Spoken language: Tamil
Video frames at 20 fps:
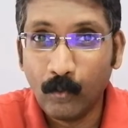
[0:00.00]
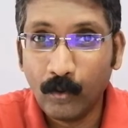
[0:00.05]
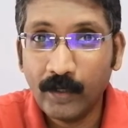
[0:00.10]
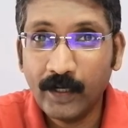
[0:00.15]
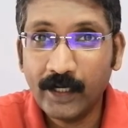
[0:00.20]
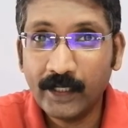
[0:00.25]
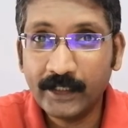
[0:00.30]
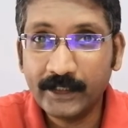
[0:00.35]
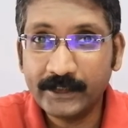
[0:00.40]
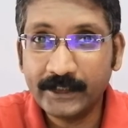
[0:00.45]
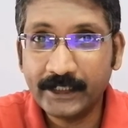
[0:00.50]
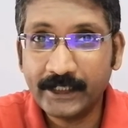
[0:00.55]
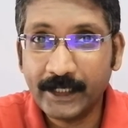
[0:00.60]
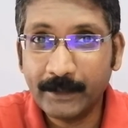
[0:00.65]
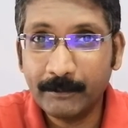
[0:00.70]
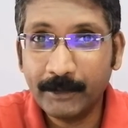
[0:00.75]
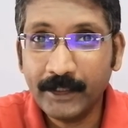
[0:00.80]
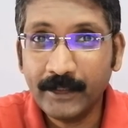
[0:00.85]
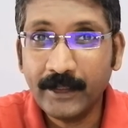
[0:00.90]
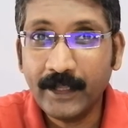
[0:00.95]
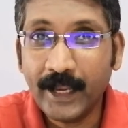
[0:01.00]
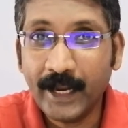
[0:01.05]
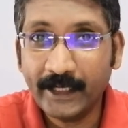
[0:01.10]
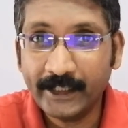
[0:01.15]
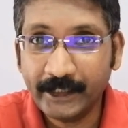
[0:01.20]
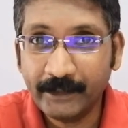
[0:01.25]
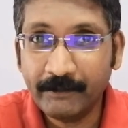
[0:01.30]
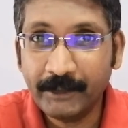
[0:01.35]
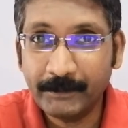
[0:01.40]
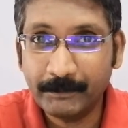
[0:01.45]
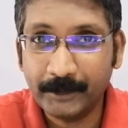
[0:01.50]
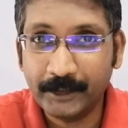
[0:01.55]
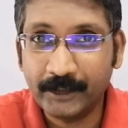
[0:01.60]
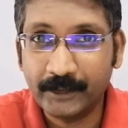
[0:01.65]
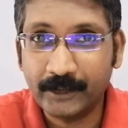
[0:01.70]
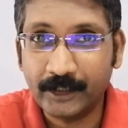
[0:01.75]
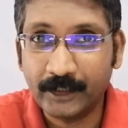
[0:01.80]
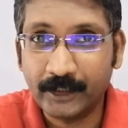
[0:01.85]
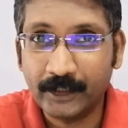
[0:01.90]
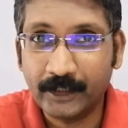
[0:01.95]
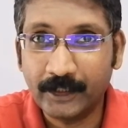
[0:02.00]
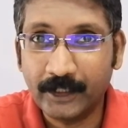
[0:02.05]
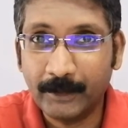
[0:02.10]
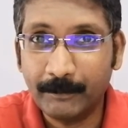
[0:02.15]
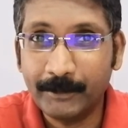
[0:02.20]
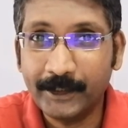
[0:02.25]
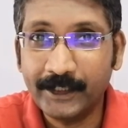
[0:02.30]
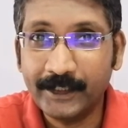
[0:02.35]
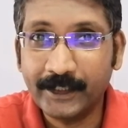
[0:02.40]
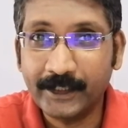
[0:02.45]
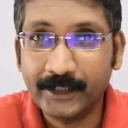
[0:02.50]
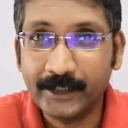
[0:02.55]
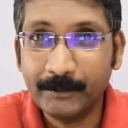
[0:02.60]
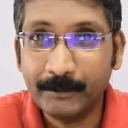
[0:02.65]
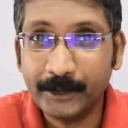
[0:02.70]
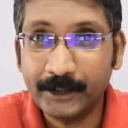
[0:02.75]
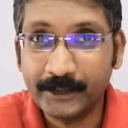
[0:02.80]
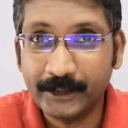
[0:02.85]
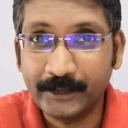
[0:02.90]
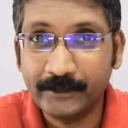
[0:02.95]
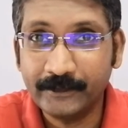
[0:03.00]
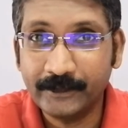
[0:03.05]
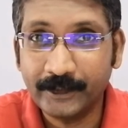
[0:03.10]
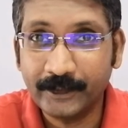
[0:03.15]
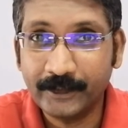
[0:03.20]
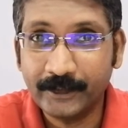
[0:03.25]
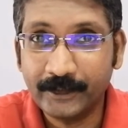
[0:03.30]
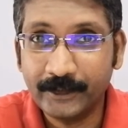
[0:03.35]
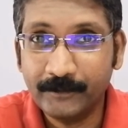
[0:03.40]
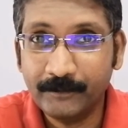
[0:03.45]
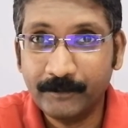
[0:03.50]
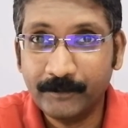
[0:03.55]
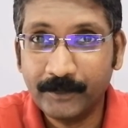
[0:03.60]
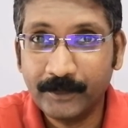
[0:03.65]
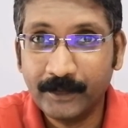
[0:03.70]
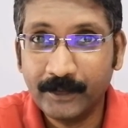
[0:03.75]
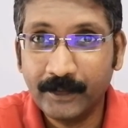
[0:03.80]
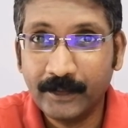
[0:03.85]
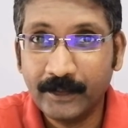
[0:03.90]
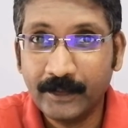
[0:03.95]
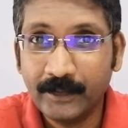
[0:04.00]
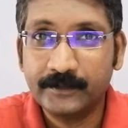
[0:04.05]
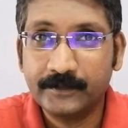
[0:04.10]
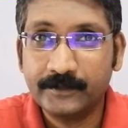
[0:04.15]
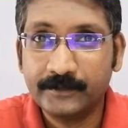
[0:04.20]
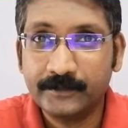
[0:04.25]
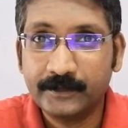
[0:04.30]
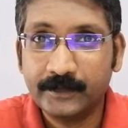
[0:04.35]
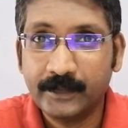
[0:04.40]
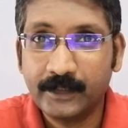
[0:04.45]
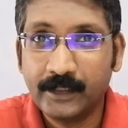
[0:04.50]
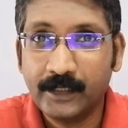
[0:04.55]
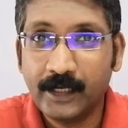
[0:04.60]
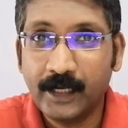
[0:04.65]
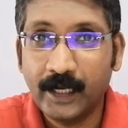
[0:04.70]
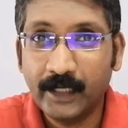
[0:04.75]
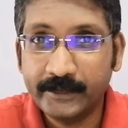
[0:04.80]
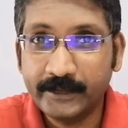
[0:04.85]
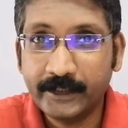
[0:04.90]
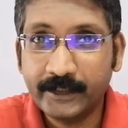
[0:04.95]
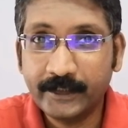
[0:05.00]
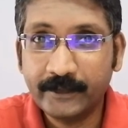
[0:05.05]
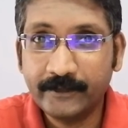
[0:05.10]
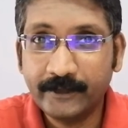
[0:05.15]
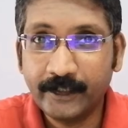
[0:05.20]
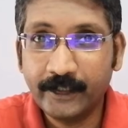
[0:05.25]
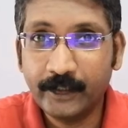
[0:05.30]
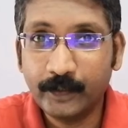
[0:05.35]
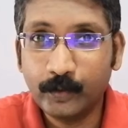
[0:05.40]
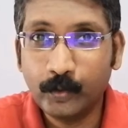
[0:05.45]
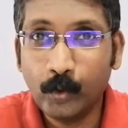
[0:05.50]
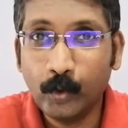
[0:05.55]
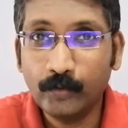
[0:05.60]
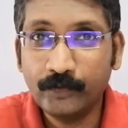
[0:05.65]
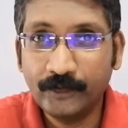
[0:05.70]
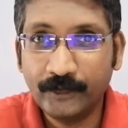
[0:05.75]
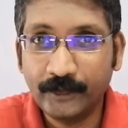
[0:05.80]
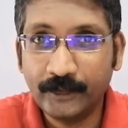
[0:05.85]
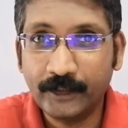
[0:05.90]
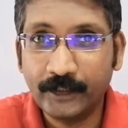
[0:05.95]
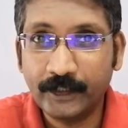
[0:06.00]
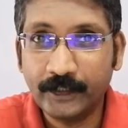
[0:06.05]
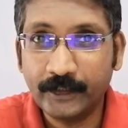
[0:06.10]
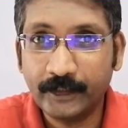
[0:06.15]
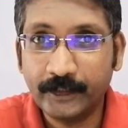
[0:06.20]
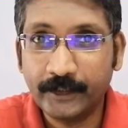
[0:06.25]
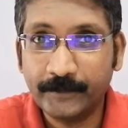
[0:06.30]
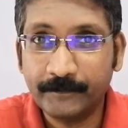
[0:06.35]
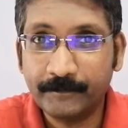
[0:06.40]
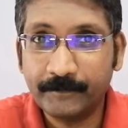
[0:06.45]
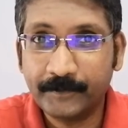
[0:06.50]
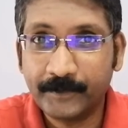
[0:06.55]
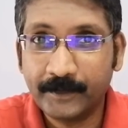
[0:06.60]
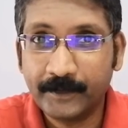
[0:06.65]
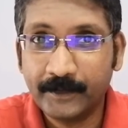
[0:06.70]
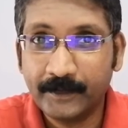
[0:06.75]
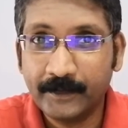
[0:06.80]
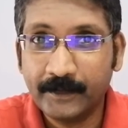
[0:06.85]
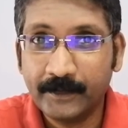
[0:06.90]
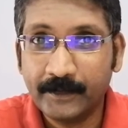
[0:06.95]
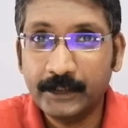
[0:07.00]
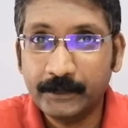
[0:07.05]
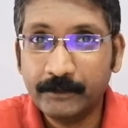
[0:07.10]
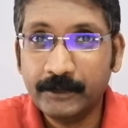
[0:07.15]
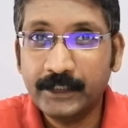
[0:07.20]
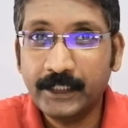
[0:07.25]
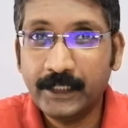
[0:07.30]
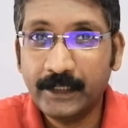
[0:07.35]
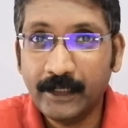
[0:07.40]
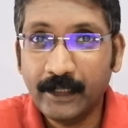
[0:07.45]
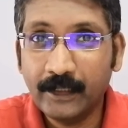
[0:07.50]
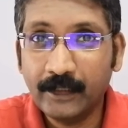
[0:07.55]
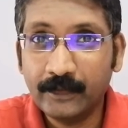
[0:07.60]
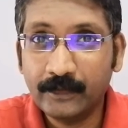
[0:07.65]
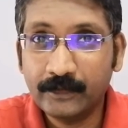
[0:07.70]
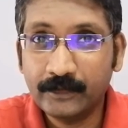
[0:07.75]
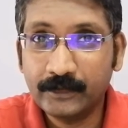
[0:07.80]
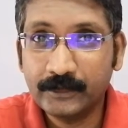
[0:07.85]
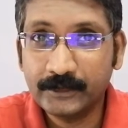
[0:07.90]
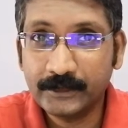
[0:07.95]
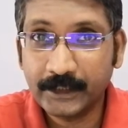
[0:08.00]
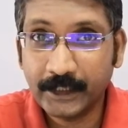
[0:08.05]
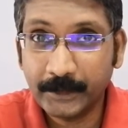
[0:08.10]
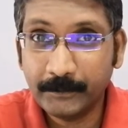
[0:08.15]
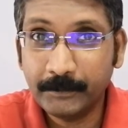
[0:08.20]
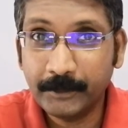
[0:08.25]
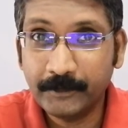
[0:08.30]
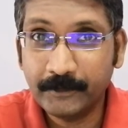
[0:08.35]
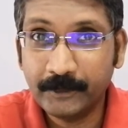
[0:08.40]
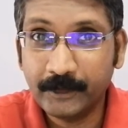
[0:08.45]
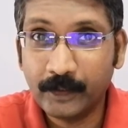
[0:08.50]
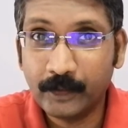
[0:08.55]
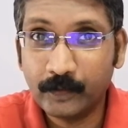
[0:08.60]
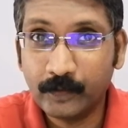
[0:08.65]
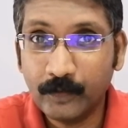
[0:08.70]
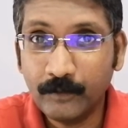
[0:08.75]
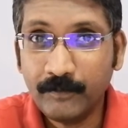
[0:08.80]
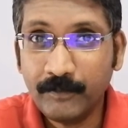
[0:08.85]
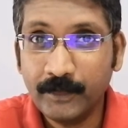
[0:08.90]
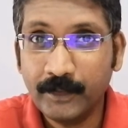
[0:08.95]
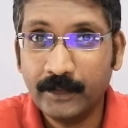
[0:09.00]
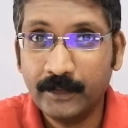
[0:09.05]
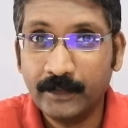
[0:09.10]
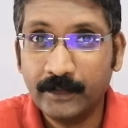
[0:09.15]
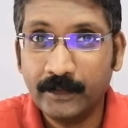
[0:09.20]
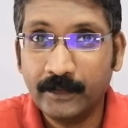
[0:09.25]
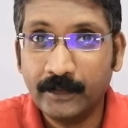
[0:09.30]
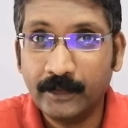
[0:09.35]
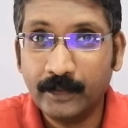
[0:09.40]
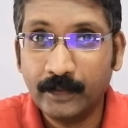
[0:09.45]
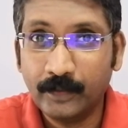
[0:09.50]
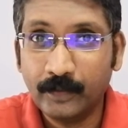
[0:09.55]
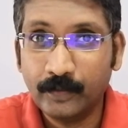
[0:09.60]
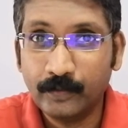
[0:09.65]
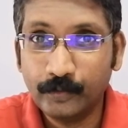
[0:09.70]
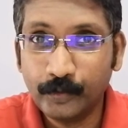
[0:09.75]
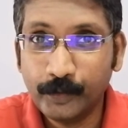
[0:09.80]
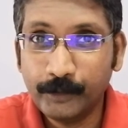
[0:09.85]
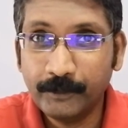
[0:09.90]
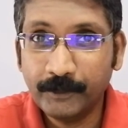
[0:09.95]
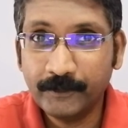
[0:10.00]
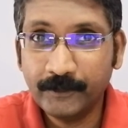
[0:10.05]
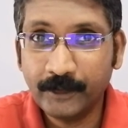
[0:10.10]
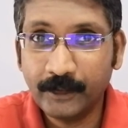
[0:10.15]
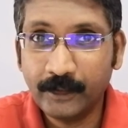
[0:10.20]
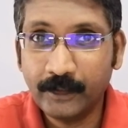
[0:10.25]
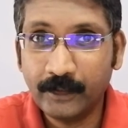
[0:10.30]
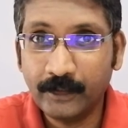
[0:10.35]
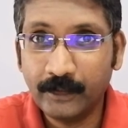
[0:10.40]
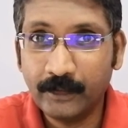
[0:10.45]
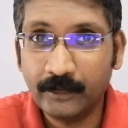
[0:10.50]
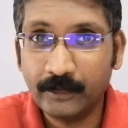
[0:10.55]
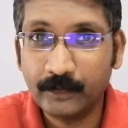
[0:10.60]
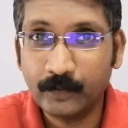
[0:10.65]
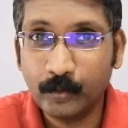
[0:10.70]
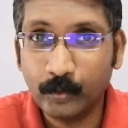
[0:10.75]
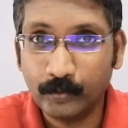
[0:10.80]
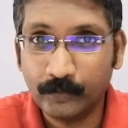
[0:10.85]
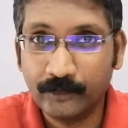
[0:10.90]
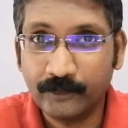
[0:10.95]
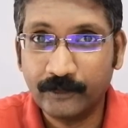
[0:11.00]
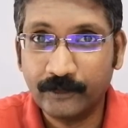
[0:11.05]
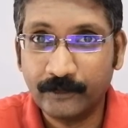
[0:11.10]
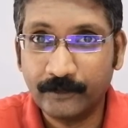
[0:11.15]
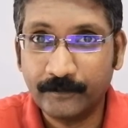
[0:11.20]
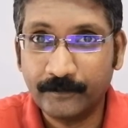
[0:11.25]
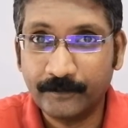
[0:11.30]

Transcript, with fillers: உங்களுக்கு தெரியாமல் ஆக்டிவேட் பண்ணியிருக்காங்களா அப்படிங்கிறத எப்படி தெரிஞ்சுக்கிறது அதற்கு சில கோட்ஸ் இருக்கின்றன இது வந்து எல்லா திறன்பேசிகளுக்கும் யூனிவர்சல் கோட்ஸ்